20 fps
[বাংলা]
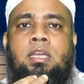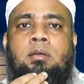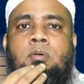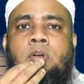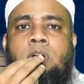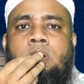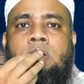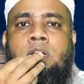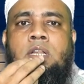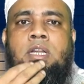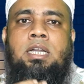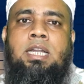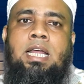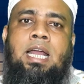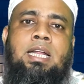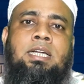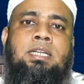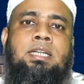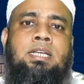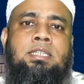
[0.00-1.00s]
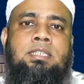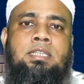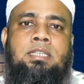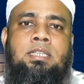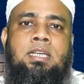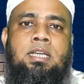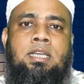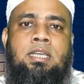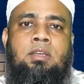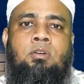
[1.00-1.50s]
এবং নাক ডাকতে
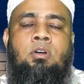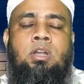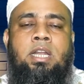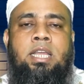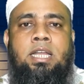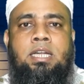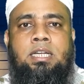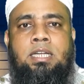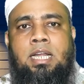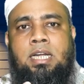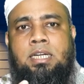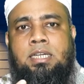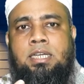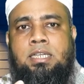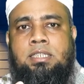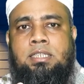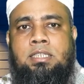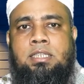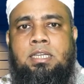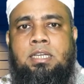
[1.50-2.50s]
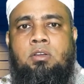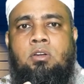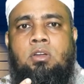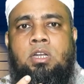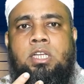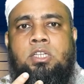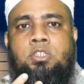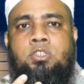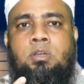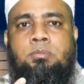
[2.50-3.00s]
থাকে অনেক নাক ডাকতে থাকে
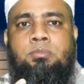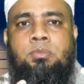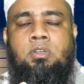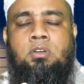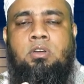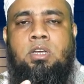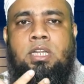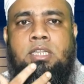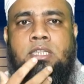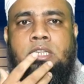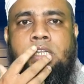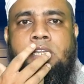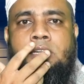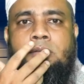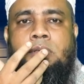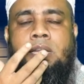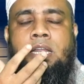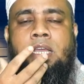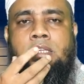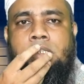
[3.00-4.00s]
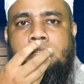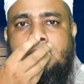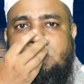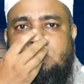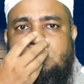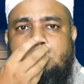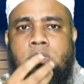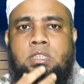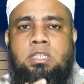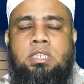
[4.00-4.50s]
অনেক শব্দ করে দিনের বেলায়
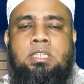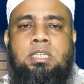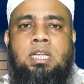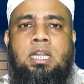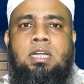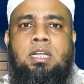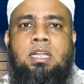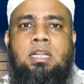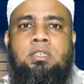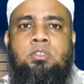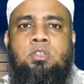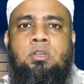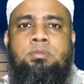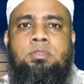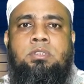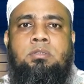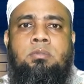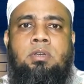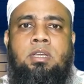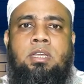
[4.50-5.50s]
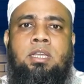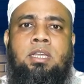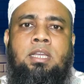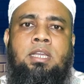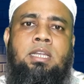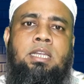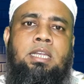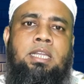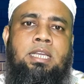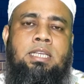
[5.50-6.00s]
তার সর্দি ঠান্ডা সবসময়
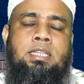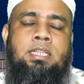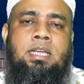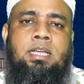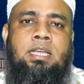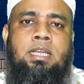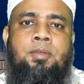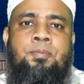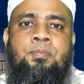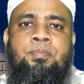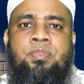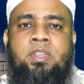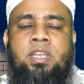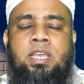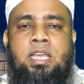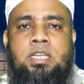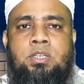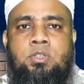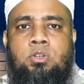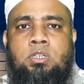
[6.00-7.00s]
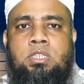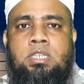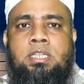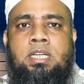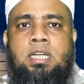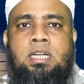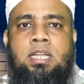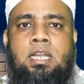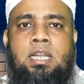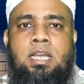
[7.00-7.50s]
লেগে থাকে এই সর্দি
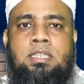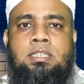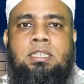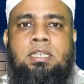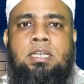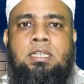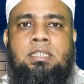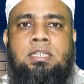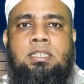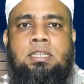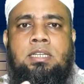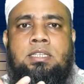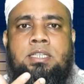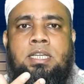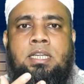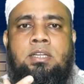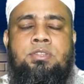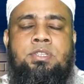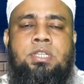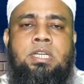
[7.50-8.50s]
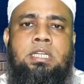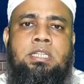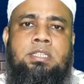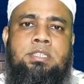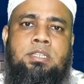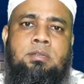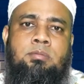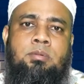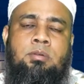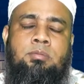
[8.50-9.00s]
ঠান্ডা লাগতে লাগতে তার
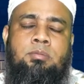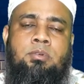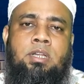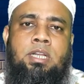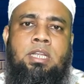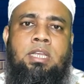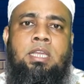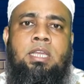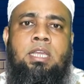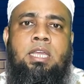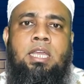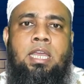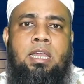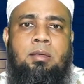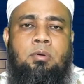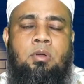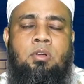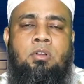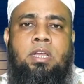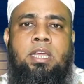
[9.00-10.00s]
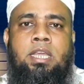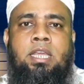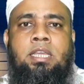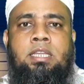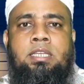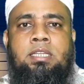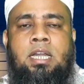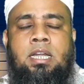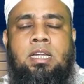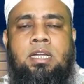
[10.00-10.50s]
সাইনোসাইটিস ডেভেলপ করে এবং
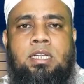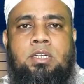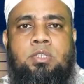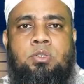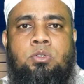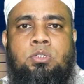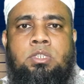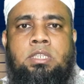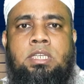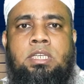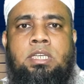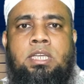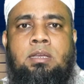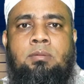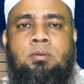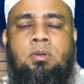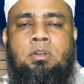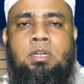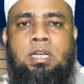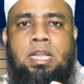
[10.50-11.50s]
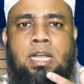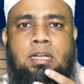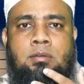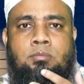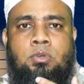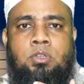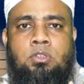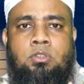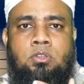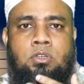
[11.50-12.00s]
এই ঠান্ডা সর্দি এবং নাক
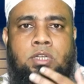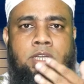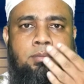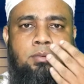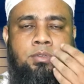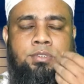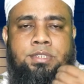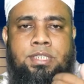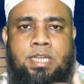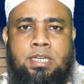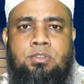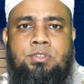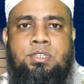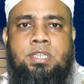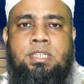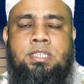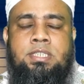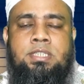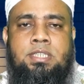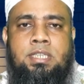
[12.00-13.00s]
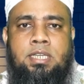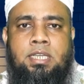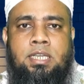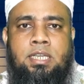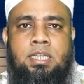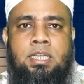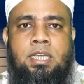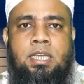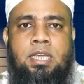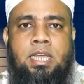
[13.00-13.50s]
বন্ধ এবং সাইনোসাইটিস
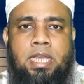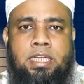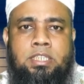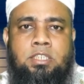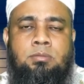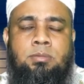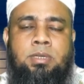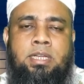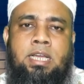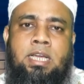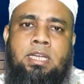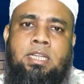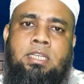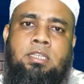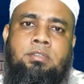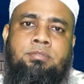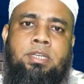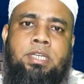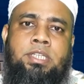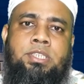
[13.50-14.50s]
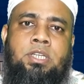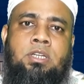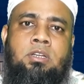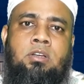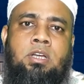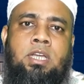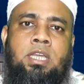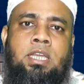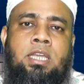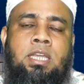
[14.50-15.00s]
থেকে একসময় কানে ইনফেকশন
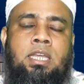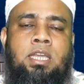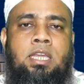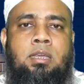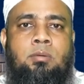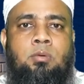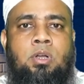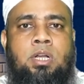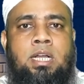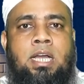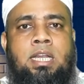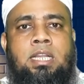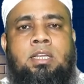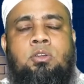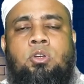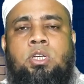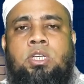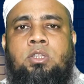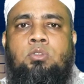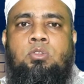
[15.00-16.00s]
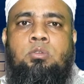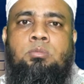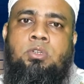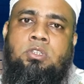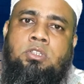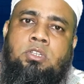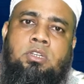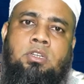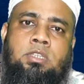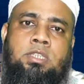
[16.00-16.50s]
হয় এবং কানেও কিন্তু
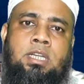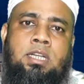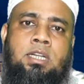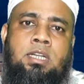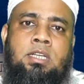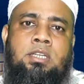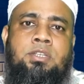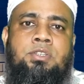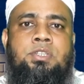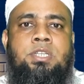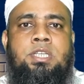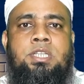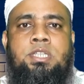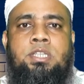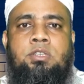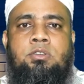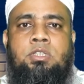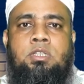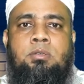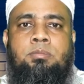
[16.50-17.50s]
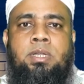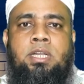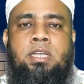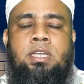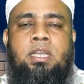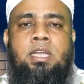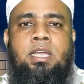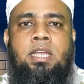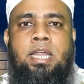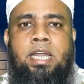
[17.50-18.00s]
বধিরতার সৃষ্টি হতে
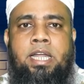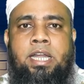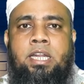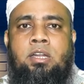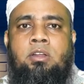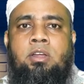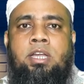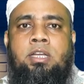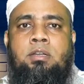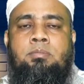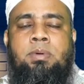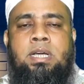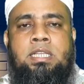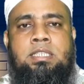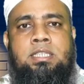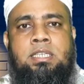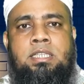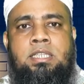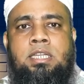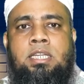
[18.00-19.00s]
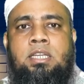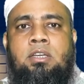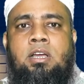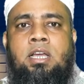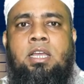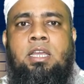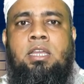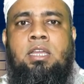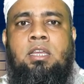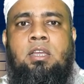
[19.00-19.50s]
পারে এডিনয়েড বাচ্চাদেরই
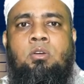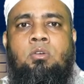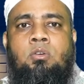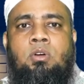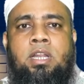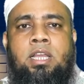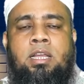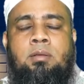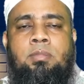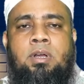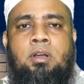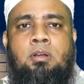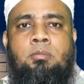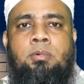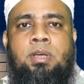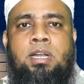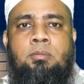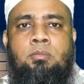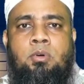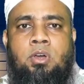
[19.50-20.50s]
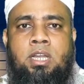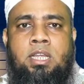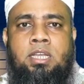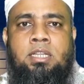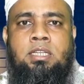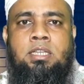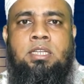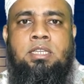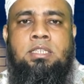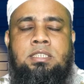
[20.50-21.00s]
হয় অনেক বা বাবা মারা
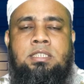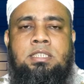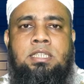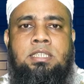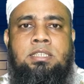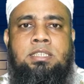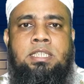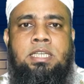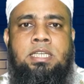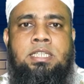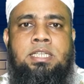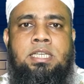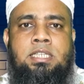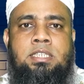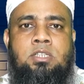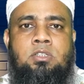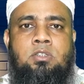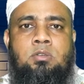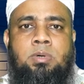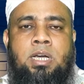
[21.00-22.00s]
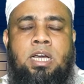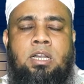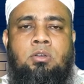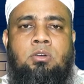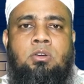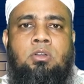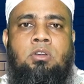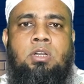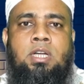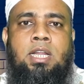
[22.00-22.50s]
বলেন যে চিকিৎসা যেহেতু
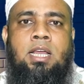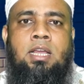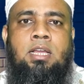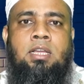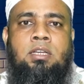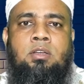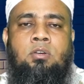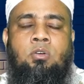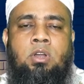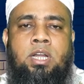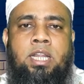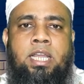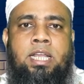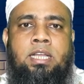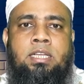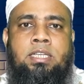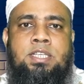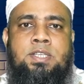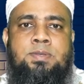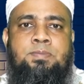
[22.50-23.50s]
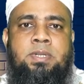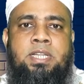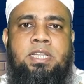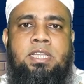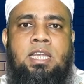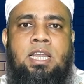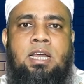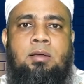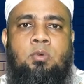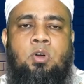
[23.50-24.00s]
ভালো হলো না অনেক স্প্রে
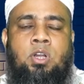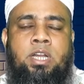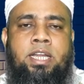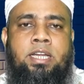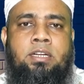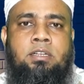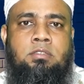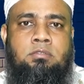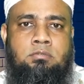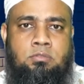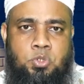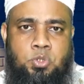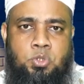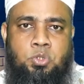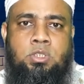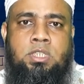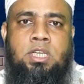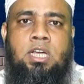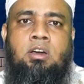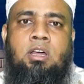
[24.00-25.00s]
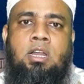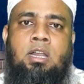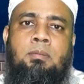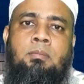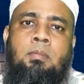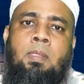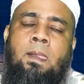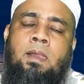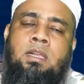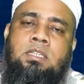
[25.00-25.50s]
দিলাম অনেক ওষুধ
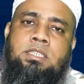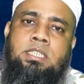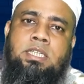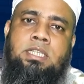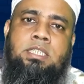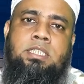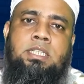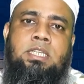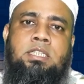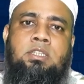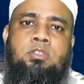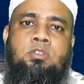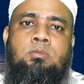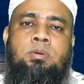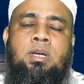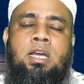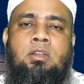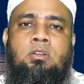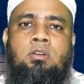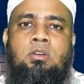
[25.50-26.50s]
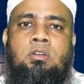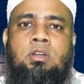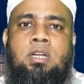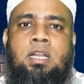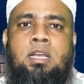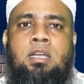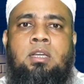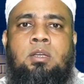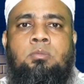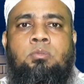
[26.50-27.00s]
খাওয়ালাম চিকিৎসা যেহেতু ভালো হলো
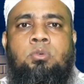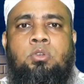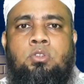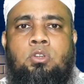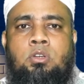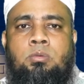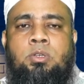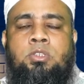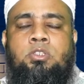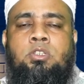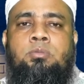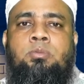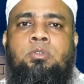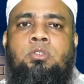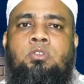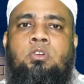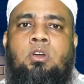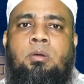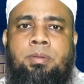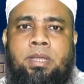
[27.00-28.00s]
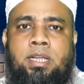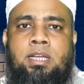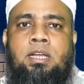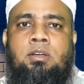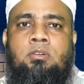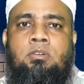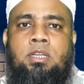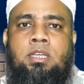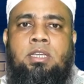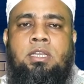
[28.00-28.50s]
না পনেরো বছর পর্যন্ত
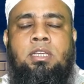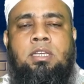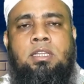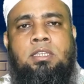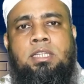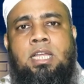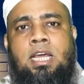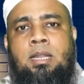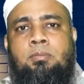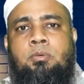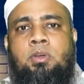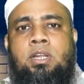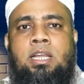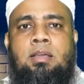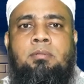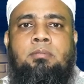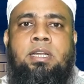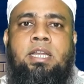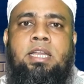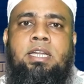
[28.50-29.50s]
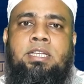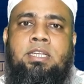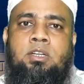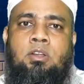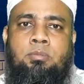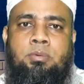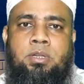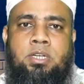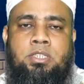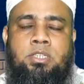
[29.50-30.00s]
অপেক্ষা করি তারপরে আমরা
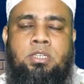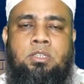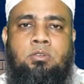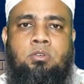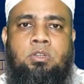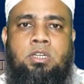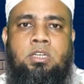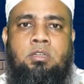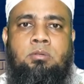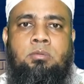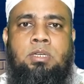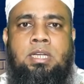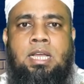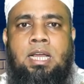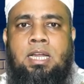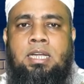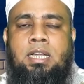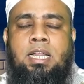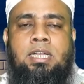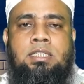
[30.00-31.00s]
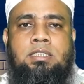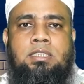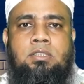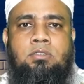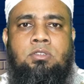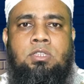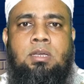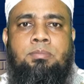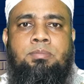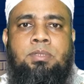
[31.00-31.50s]
এটির অপারেশন করে নেব না
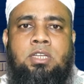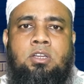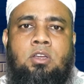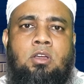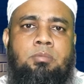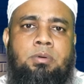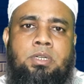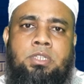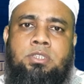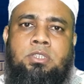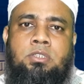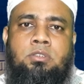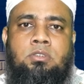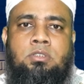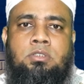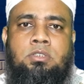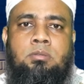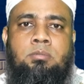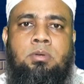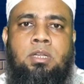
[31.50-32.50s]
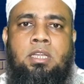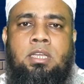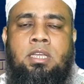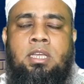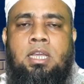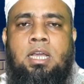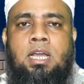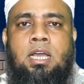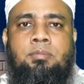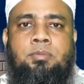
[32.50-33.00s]
ডাক্তার যদি আপনাকে অপারেশন করতে বলে
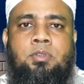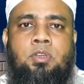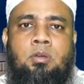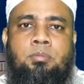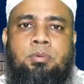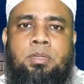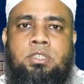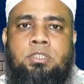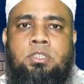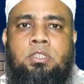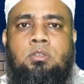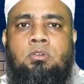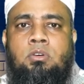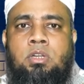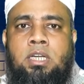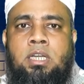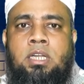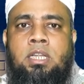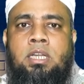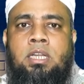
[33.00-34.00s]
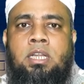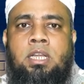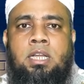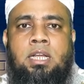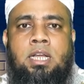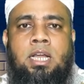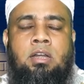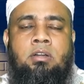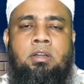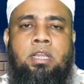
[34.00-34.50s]
আপনি অপারেশন করে নিন
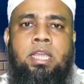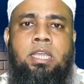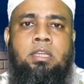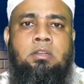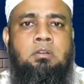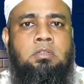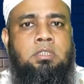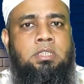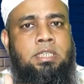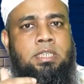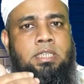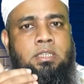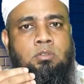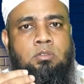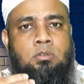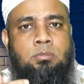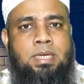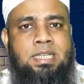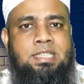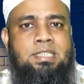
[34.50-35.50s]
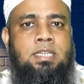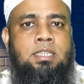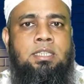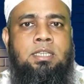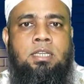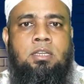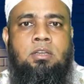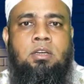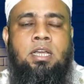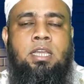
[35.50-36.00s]
কারণ এই রোগটা কিন্তু
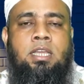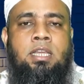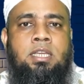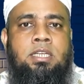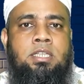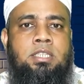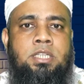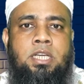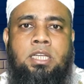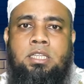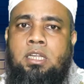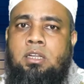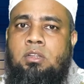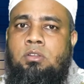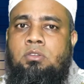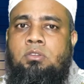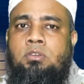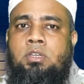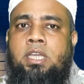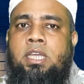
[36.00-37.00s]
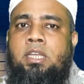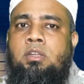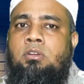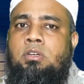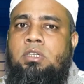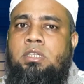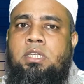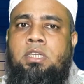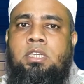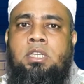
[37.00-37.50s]
বাচ্চাদেরই হয় সাধারণত এই
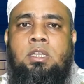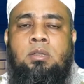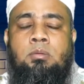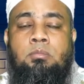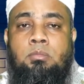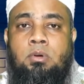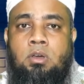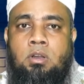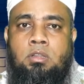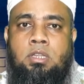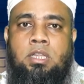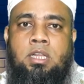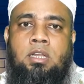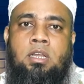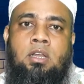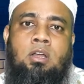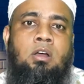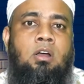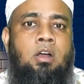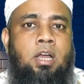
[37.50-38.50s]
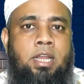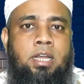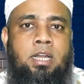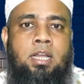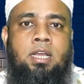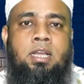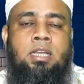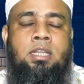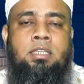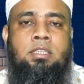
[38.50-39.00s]
রোগটি বড়দের হয়
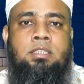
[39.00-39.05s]
না